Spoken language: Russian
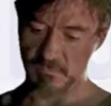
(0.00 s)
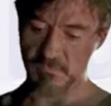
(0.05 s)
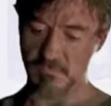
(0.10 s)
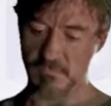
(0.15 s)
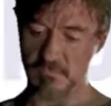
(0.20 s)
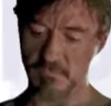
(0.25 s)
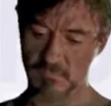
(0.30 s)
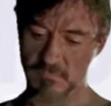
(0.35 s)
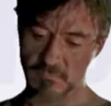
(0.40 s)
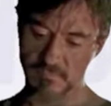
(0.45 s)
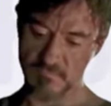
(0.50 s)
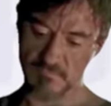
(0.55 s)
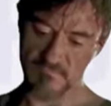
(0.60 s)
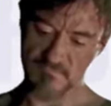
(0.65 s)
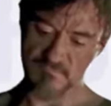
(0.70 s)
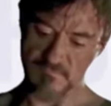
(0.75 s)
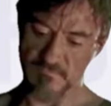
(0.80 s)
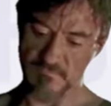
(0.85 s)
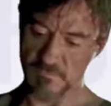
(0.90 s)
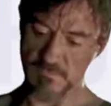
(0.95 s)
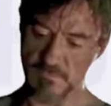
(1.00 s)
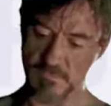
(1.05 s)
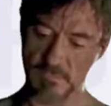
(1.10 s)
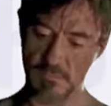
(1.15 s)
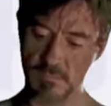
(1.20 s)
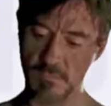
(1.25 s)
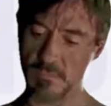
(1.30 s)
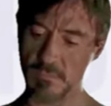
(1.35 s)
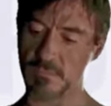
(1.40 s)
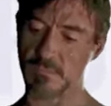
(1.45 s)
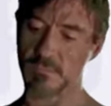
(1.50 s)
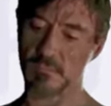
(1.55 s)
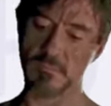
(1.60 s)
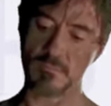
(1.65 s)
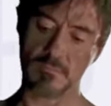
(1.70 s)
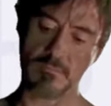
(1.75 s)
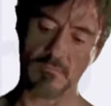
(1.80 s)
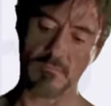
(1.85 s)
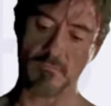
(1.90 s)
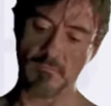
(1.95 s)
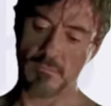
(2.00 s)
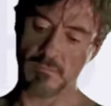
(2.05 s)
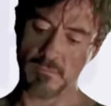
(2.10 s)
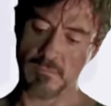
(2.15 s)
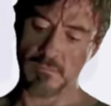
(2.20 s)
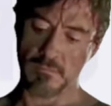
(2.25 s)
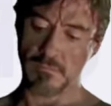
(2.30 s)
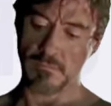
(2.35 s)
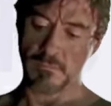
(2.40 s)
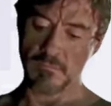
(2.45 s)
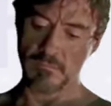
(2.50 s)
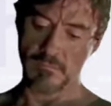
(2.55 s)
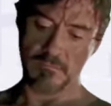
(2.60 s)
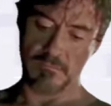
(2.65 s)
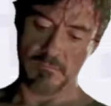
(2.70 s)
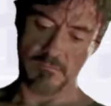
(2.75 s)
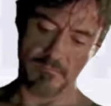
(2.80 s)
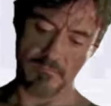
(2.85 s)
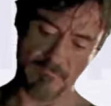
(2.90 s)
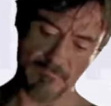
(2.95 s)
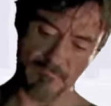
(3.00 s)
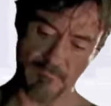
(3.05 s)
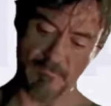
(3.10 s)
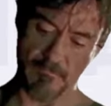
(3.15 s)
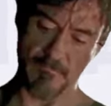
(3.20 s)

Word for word: там, примерно 40 часов в неделю плюс-минус и зарабатываете какое-то